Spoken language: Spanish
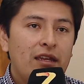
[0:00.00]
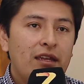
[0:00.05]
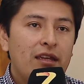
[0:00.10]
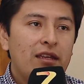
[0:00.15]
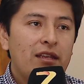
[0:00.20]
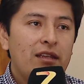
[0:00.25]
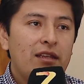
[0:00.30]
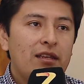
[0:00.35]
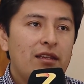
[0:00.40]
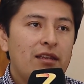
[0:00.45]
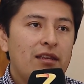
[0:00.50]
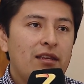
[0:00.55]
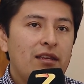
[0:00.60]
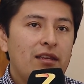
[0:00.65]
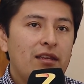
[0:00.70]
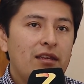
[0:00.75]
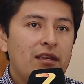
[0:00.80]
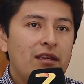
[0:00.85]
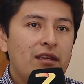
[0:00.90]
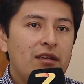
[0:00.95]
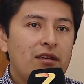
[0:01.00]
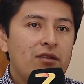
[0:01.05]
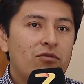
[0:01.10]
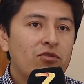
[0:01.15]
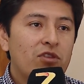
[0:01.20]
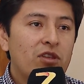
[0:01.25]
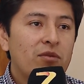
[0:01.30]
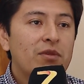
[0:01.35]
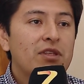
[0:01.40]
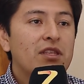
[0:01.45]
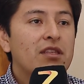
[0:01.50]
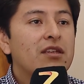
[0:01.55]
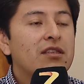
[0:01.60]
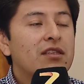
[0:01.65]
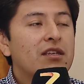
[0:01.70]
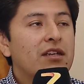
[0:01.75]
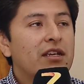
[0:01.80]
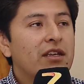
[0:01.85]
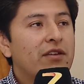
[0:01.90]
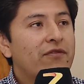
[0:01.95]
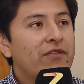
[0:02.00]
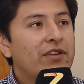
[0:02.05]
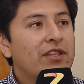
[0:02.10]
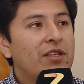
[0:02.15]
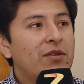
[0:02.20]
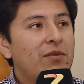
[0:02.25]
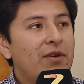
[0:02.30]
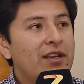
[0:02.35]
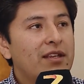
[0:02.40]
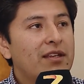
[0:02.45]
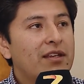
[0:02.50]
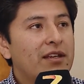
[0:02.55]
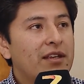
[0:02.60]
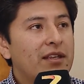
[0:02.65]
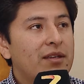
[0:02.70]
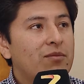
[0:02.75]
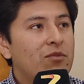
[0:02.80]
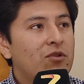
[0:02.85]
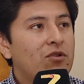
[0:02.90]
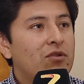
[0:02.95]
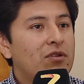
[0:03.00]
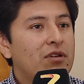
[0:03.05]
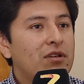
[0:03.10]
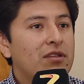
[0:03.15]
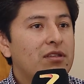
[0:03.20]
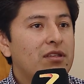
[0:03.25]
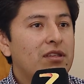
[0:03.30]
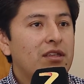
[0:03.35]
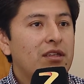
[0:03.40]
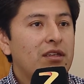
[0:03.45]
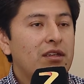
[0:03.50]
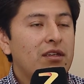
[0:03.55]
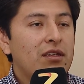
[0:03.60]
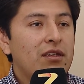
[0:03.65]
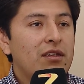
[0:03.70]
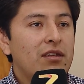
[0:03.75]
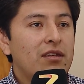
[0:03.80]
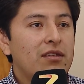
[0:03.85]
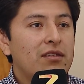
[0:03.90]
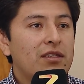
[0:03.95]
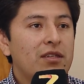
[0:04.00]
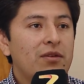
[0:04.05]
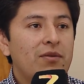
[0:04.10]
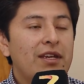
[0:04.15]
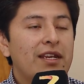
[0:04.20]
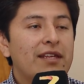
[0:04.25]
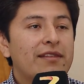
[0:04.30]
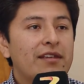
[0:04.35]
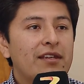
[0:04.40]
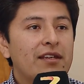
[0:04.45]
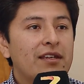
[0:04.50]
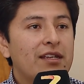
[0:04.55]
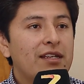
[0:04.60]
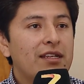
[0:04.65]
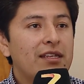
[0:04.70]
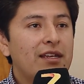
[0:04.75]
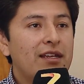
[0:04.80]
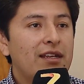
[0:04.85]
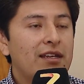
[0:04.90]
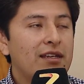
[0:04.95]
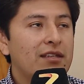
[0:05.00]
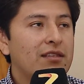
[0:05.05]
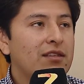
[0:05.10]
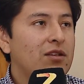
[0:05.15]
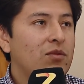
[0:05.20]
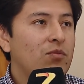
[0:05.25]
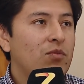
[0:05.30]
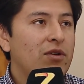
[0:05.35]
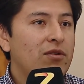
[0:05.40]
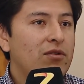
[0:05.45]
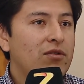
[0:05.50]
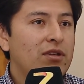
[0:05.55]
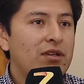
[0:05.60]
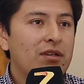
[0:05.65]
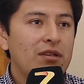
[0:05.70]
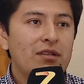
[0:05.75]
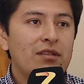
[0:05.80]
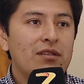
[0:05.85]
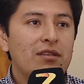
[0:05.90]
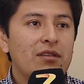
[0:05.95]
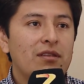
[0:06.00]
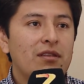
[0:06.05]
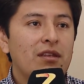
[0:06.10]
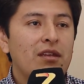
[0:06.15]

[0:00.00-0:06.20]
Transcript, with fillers: eh, justamente este gran festival y queremos este, llevar la tranquilidad a la gente del pueblo que